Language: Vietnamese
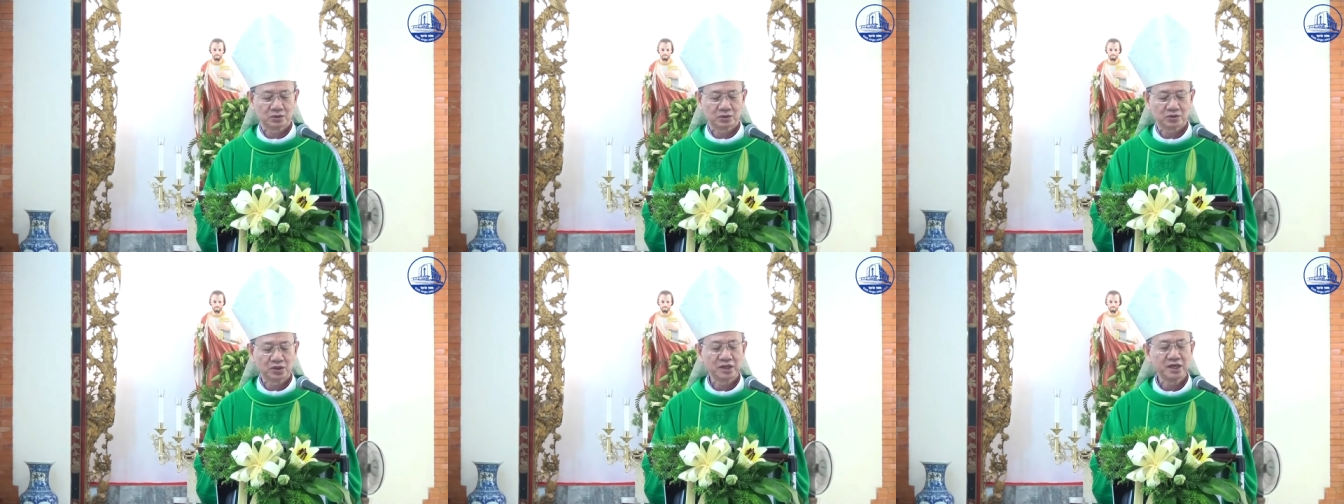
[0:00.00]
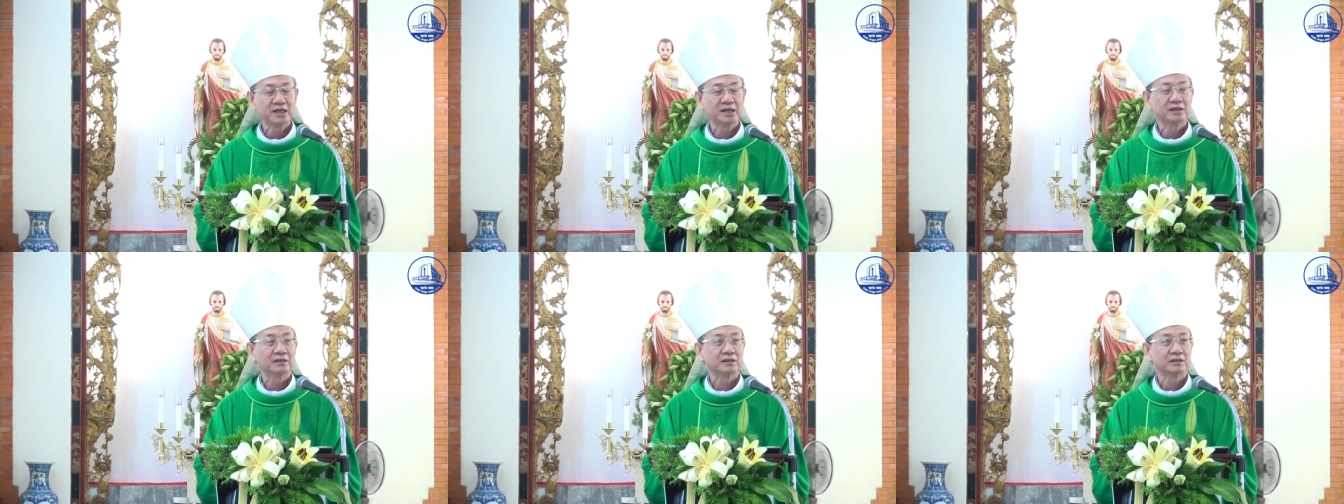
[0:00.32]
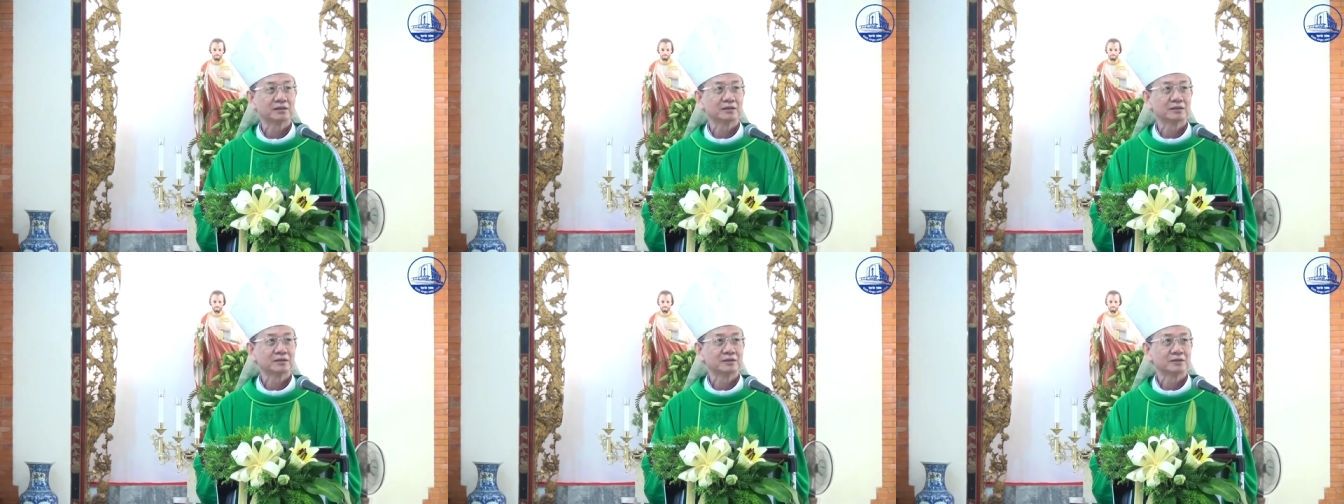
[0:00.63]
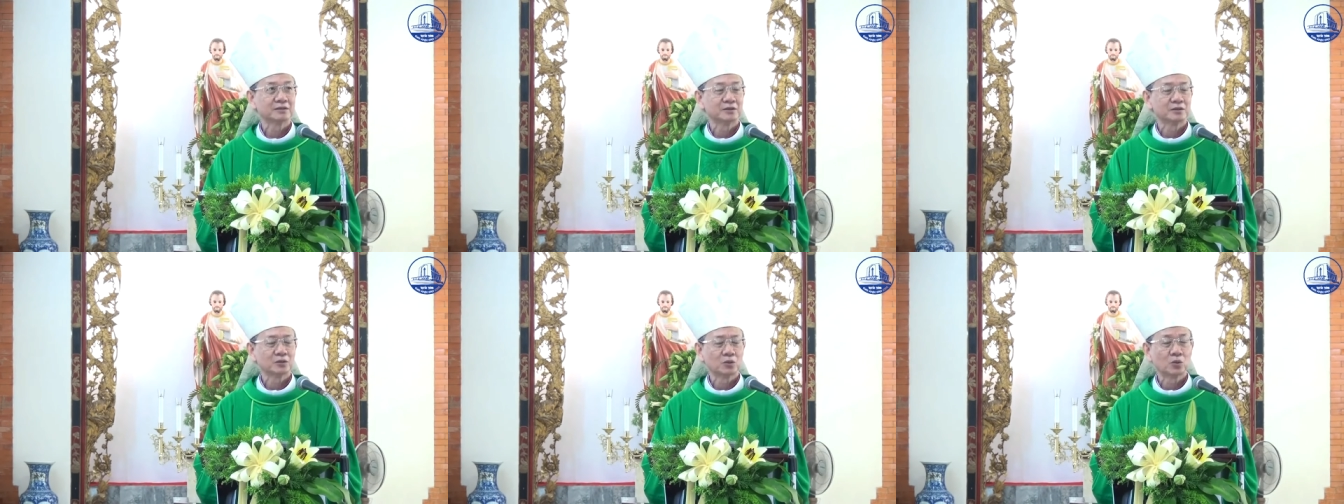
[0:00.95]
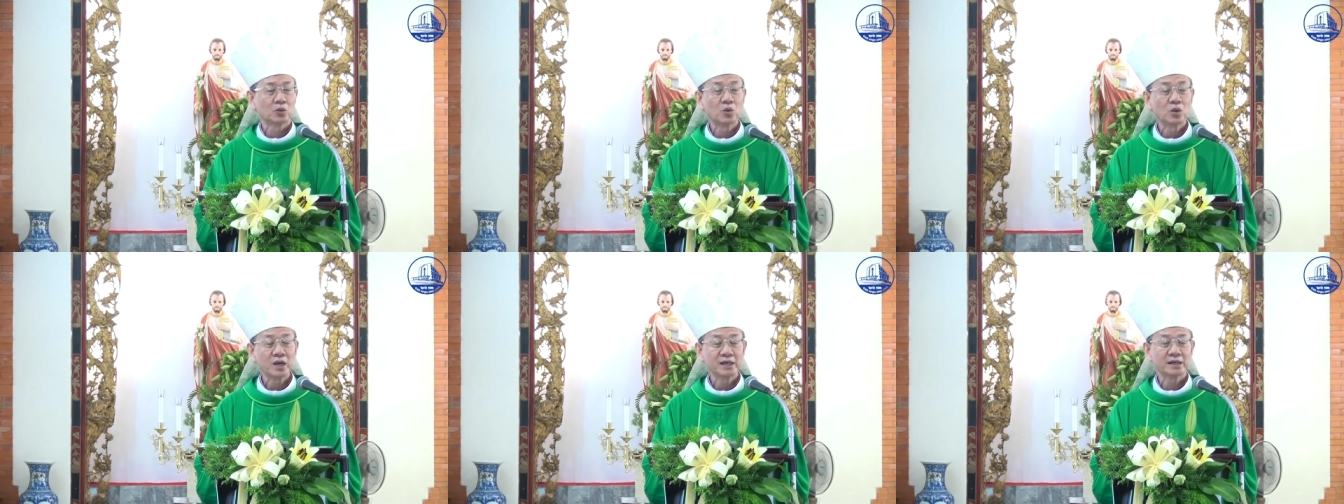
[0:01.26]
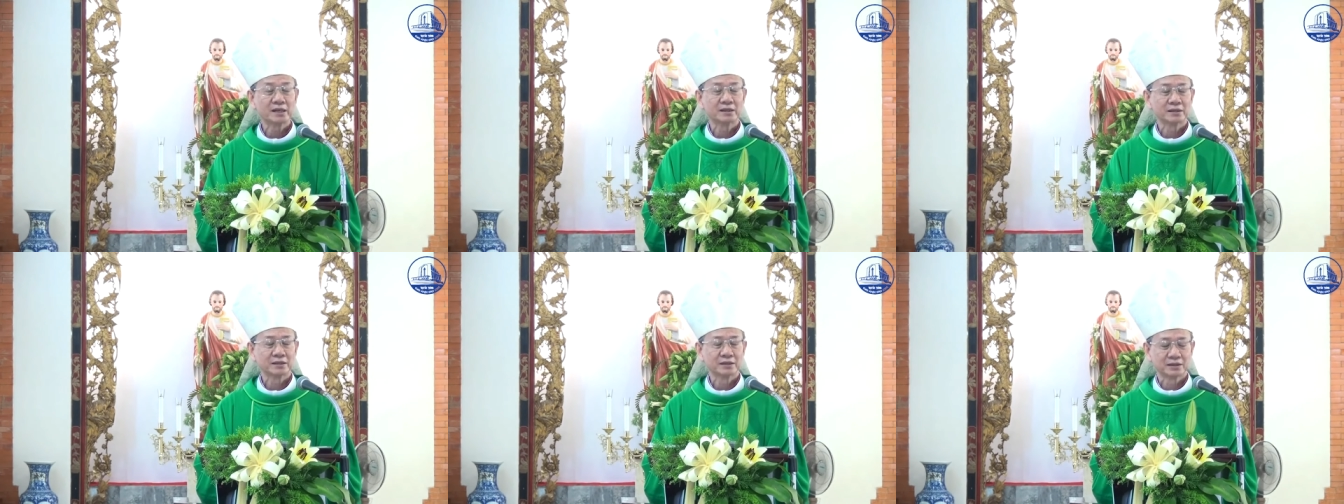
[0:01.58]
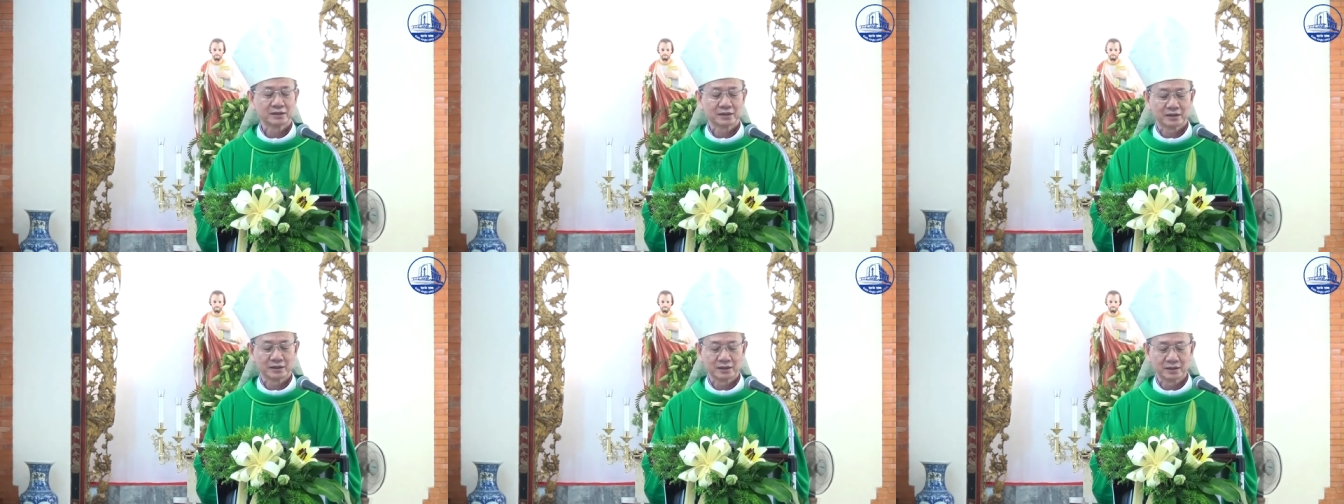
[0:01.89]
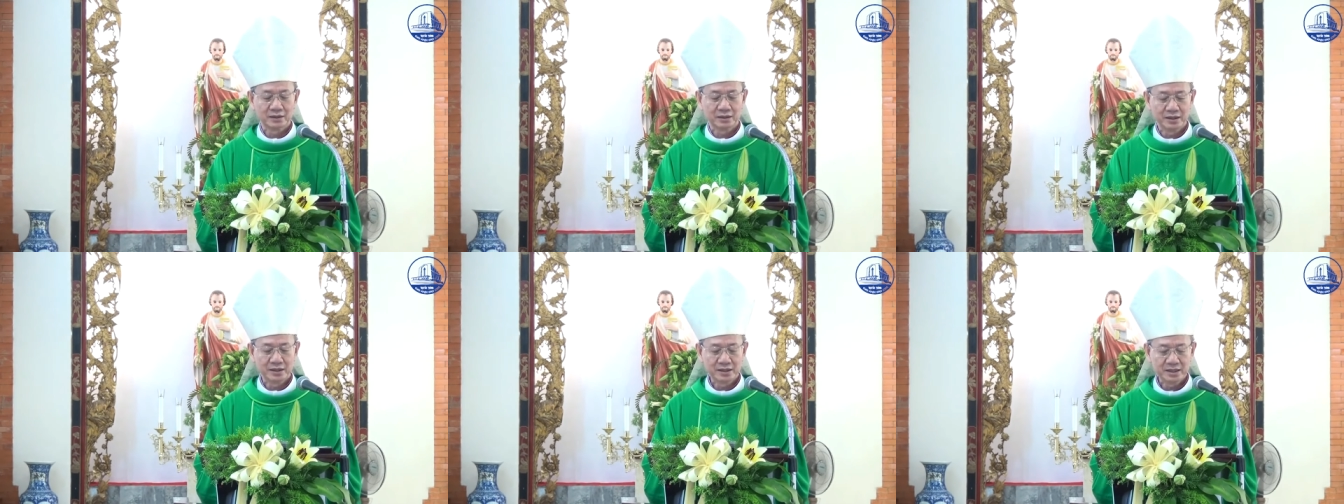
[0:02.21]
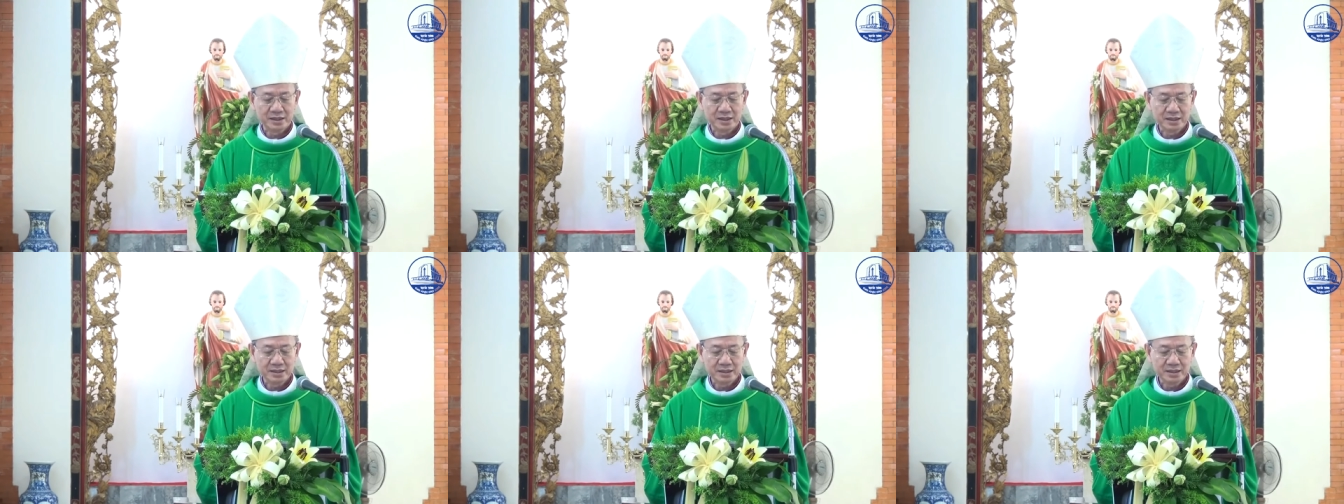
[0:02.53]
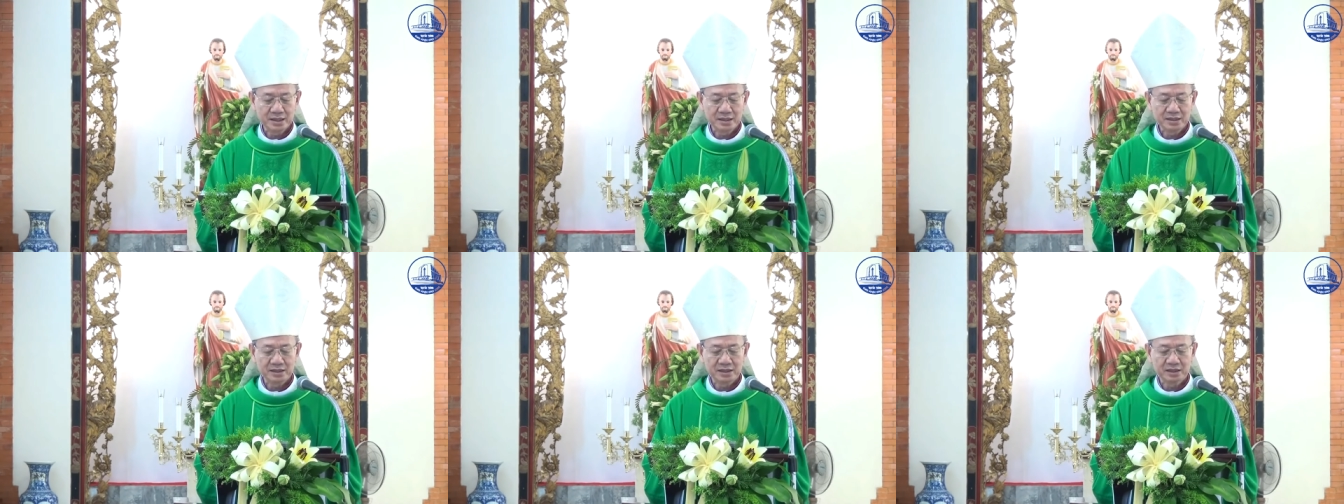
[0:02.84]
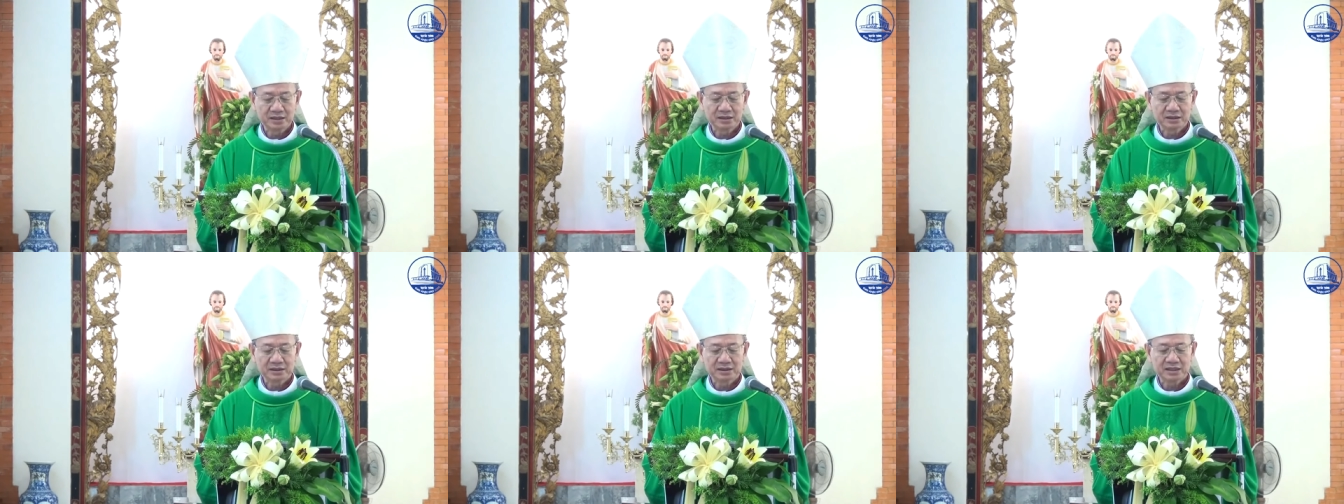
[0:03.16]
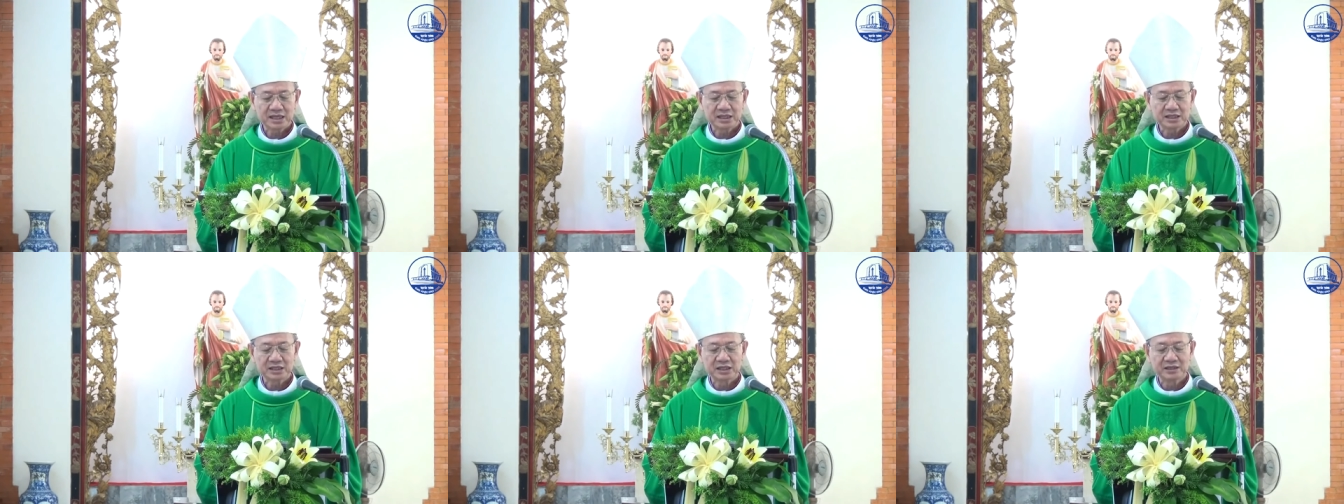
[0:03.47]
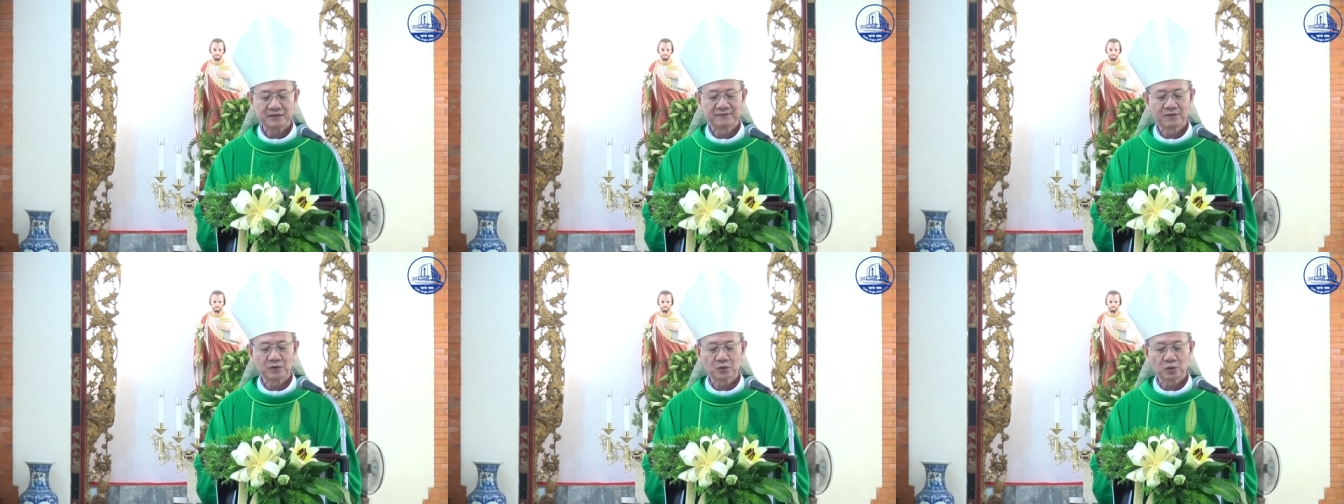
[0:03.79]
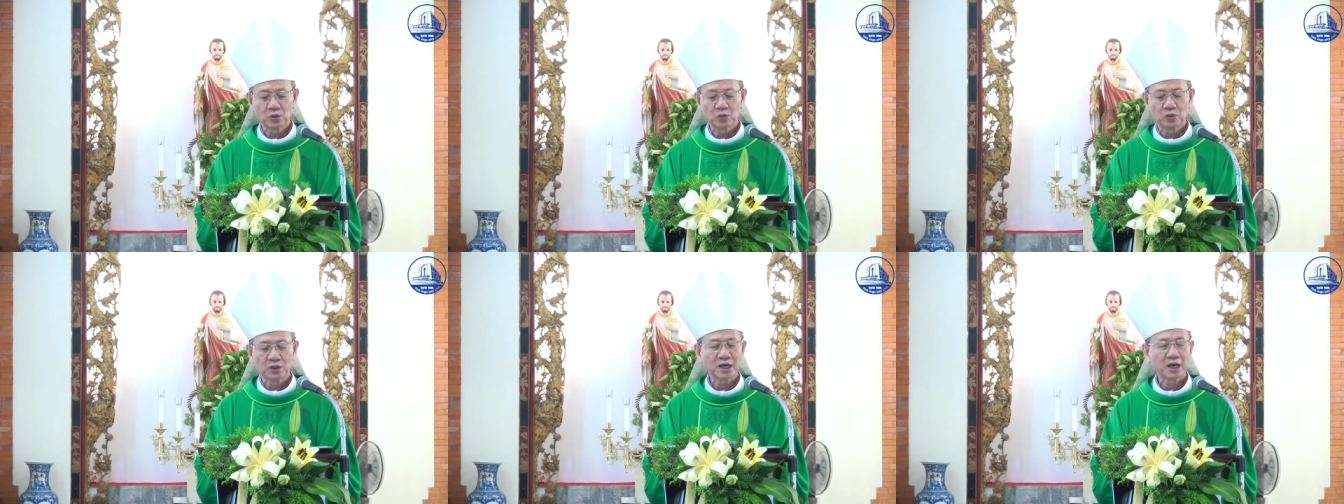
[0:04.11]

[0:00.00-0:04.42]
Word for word: cho nên quên để ý đến những giá trị vô cùng